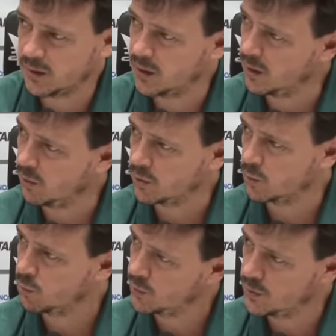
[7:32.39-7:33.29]
aqui a
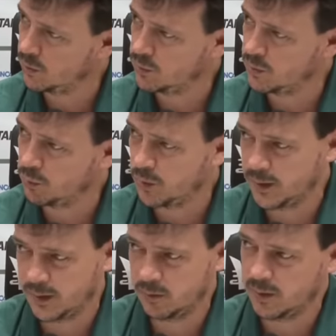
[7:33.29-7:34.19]
nossa torcida nos
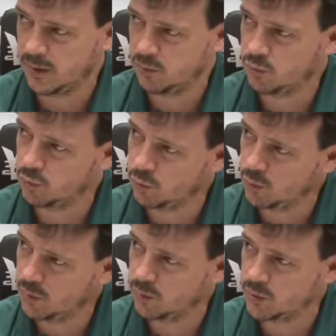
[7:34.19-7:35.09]
empurrando, lá no
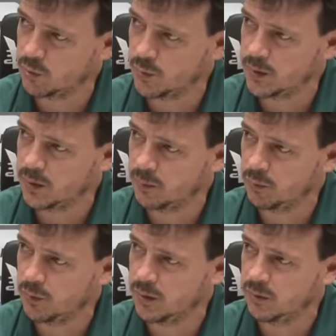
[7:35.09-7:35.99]
sul, a torcida do Inter
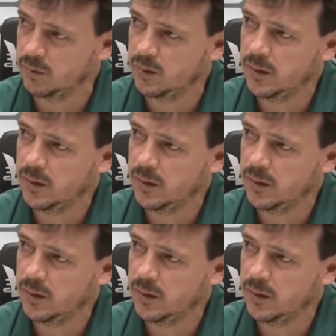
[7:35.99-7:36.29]
empurrando